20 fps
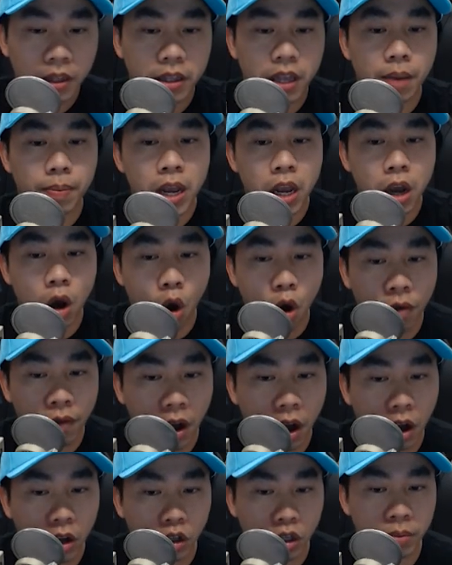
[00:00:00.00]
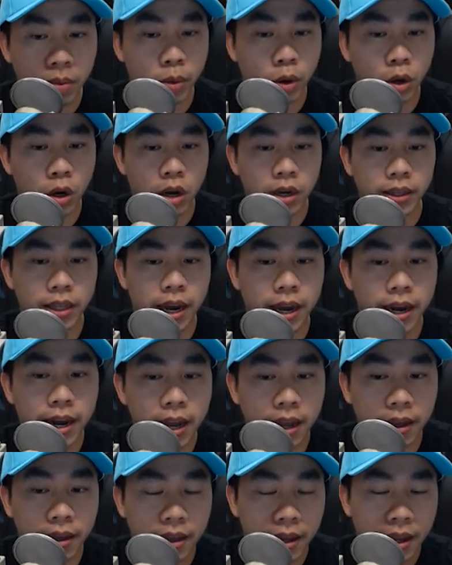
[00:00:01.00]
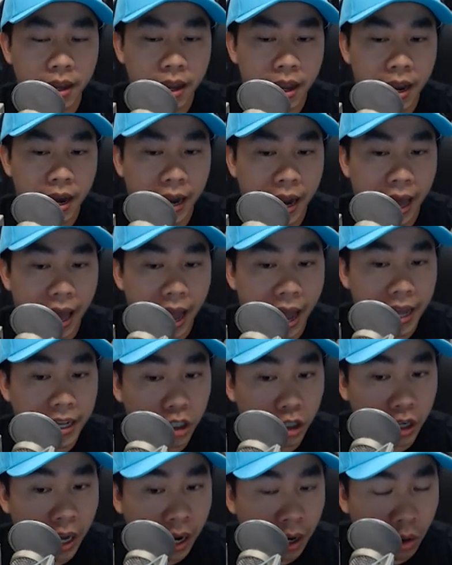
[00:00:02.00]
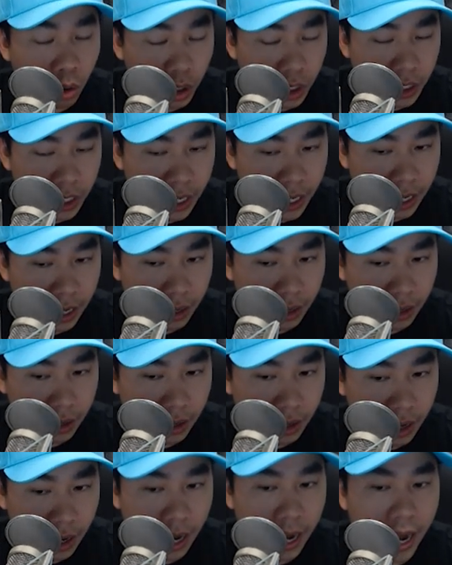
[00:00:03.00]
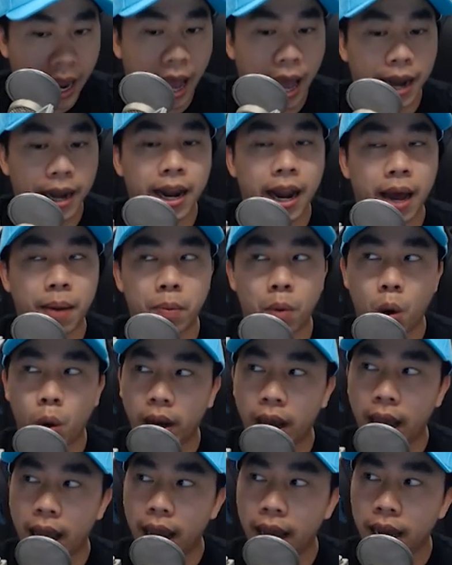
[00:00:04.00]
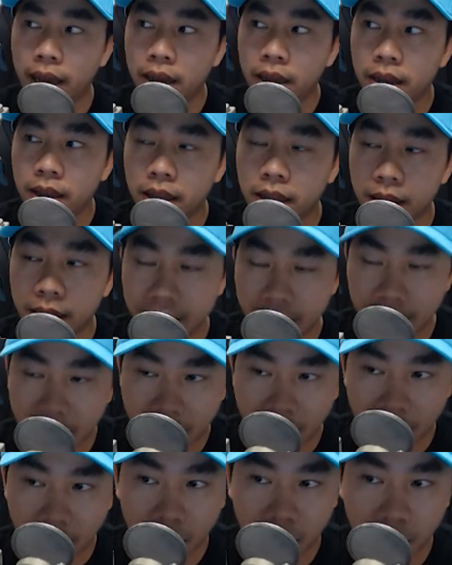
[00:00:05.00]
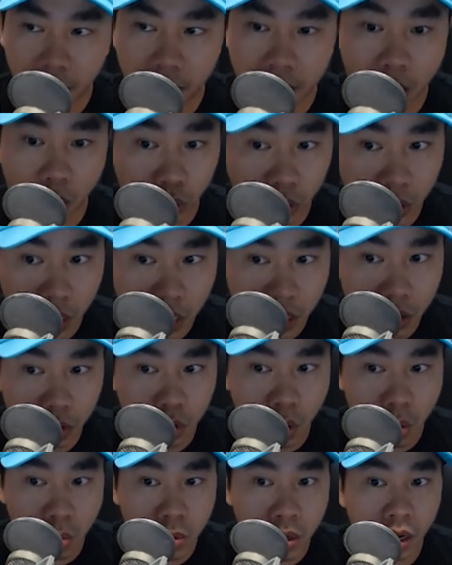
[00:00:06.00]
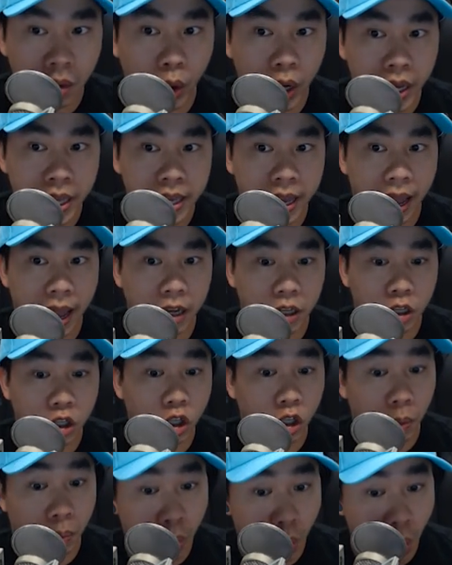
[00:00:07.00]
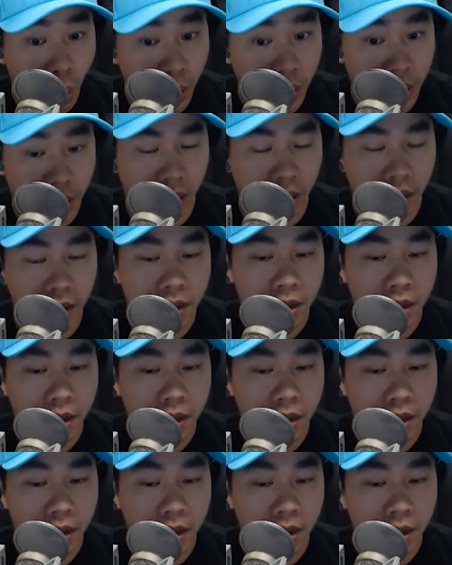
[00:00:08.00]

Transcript: thì bây giờ overall chị mình muốn nói tới đó là anh Jack Dorsey là ảnh là một cái nhà đầu tư cũng như là một cái nhà supporter